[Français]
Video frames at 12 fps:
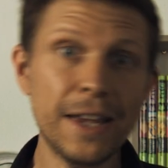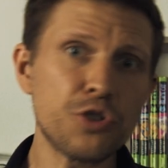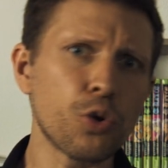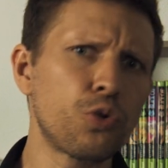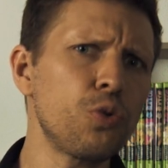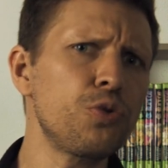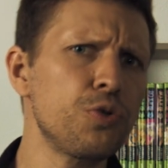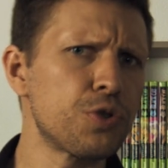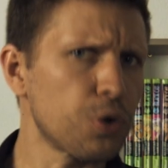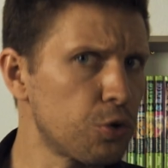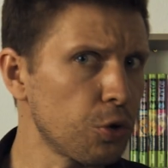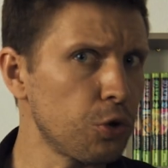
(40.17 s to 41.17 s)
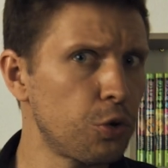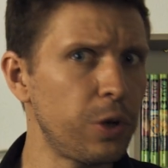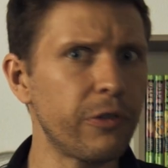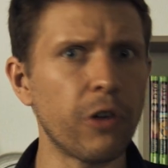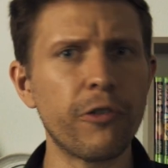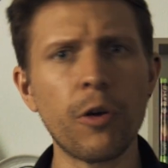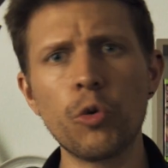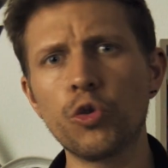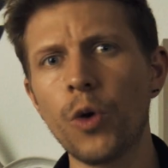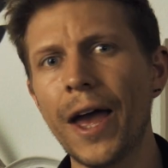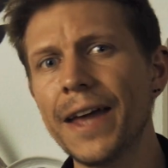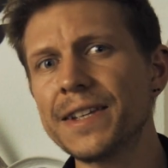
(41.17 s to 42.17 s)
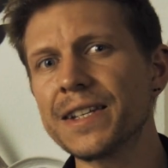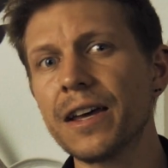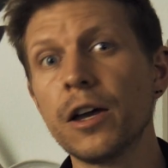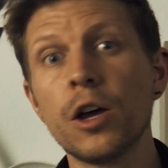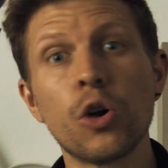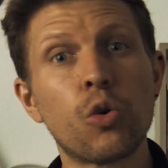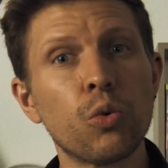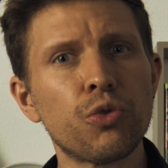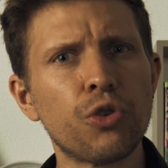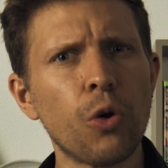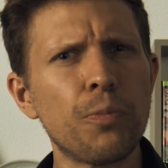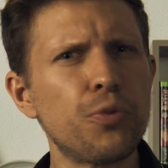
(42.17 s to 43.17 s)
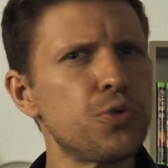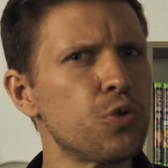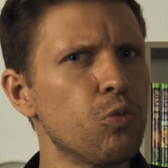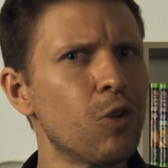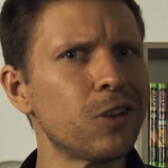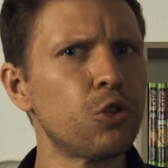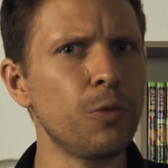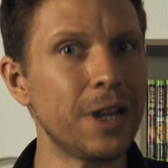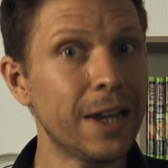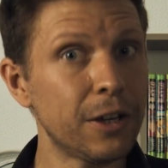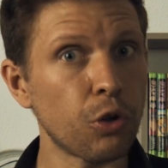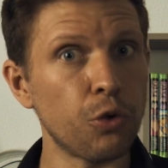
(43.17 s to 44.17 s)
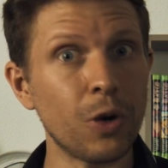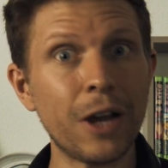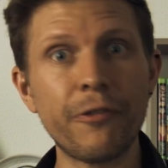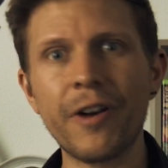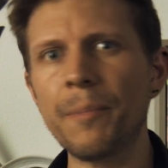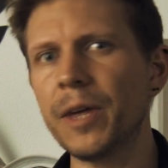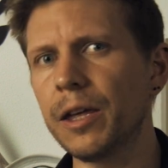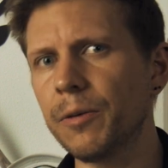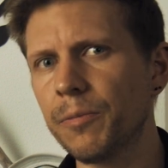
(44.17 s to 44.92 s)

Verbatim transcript: et surtout d'une structure de cuivre en forme de S comptant plus ou moins 2000 lettres de l'alphabet.